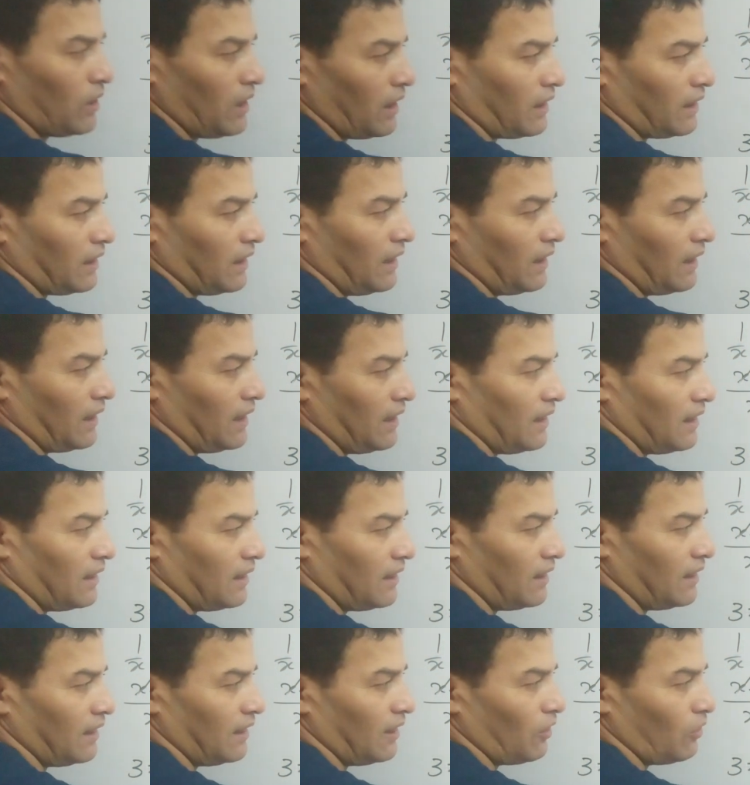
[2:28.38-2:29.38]
करते हैं आगे
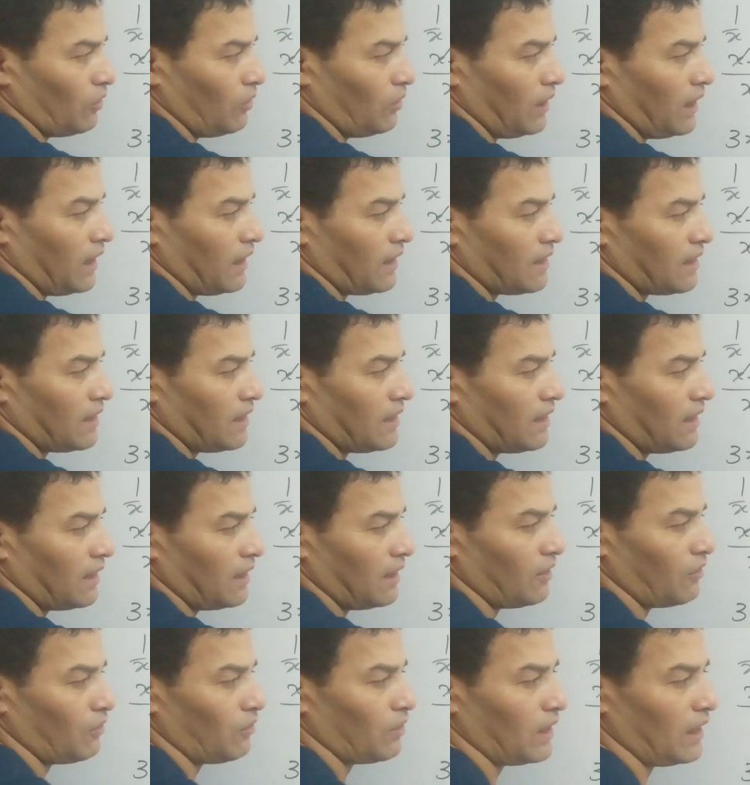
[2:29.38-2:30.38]
देखो एक्स इज
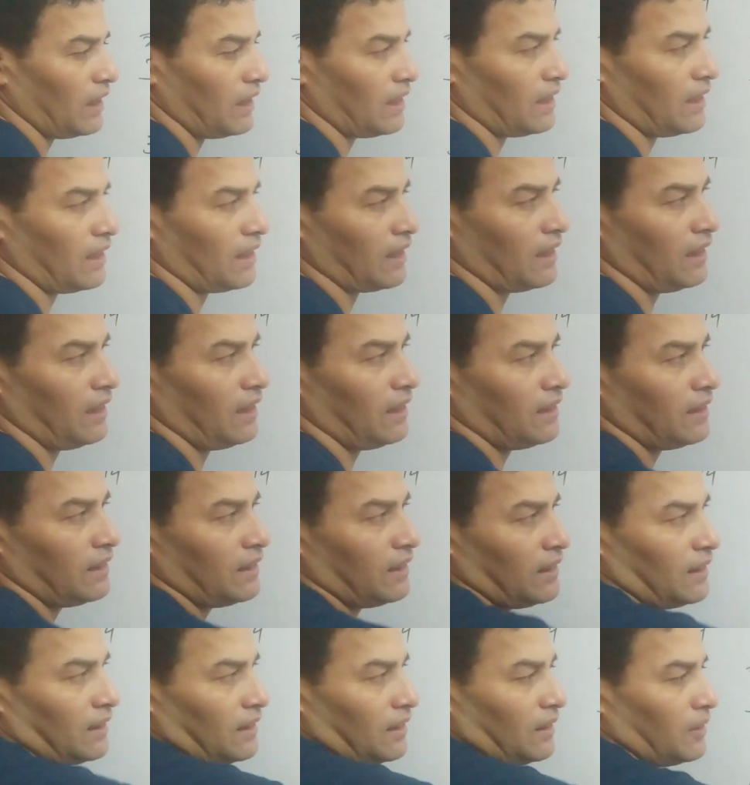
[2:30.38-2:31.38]
इक्वल टू क्या आ जाएगा
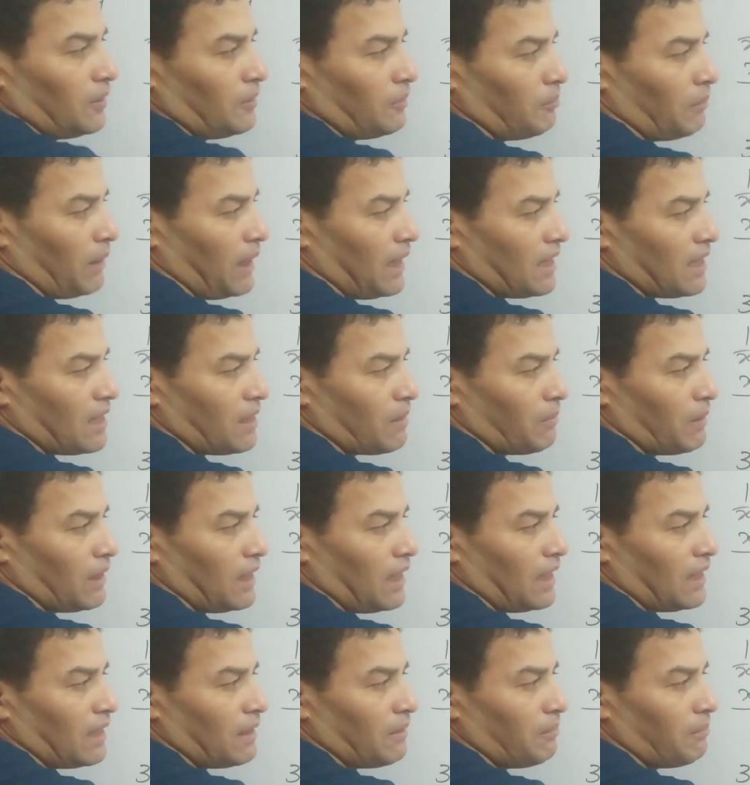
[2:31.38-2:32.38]
माइनस बी
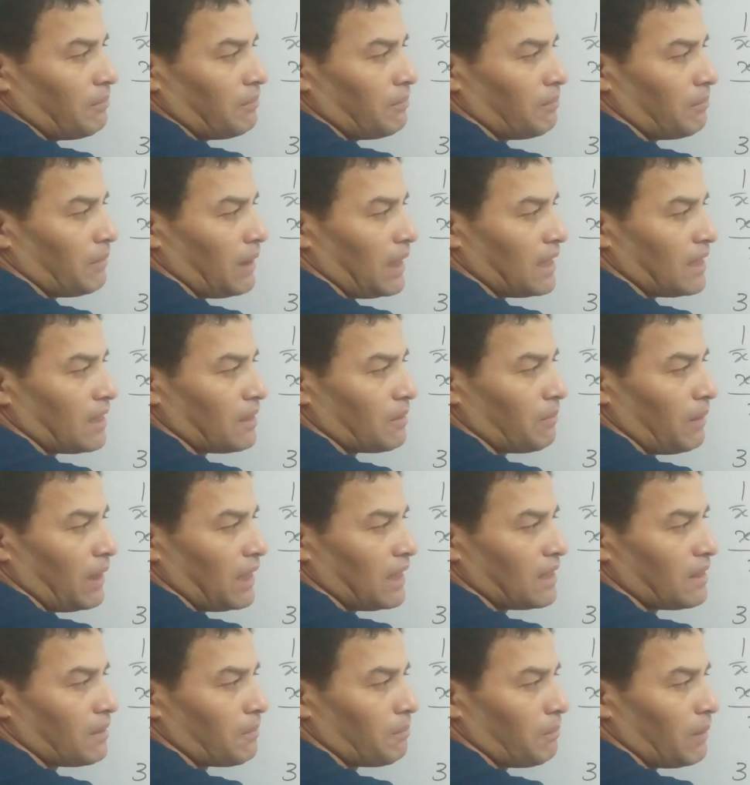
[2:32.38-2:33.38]
यानी माइनस
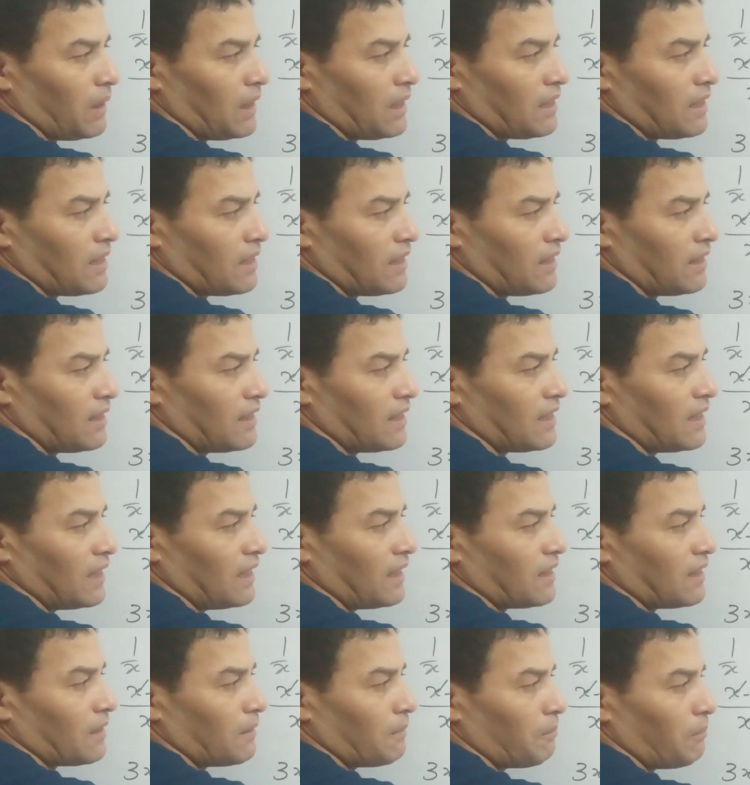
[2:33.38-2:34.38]
माइनस प्लस
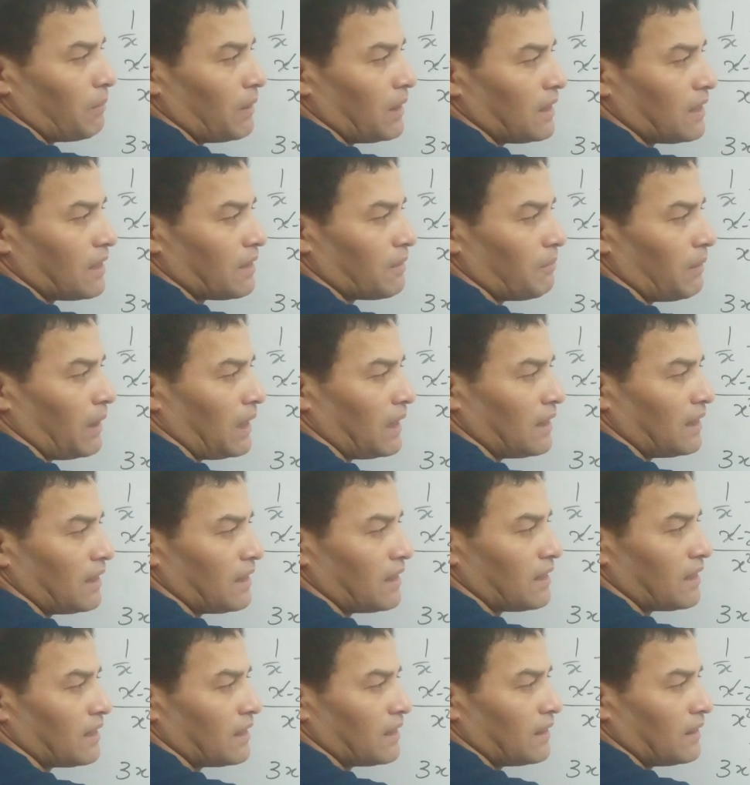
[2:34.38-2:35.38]
सिक्स प्लस
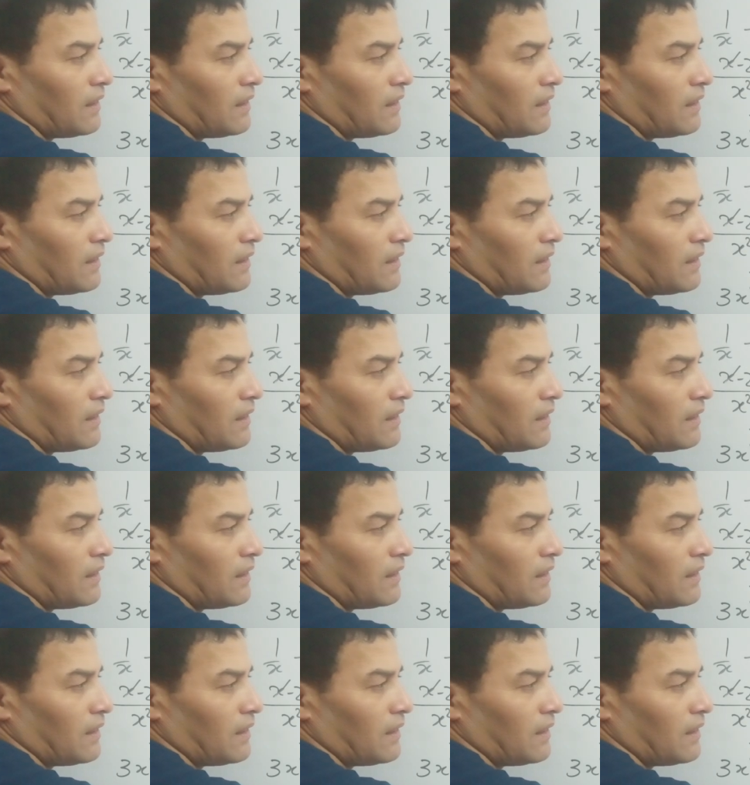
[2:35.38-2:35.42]
माइनस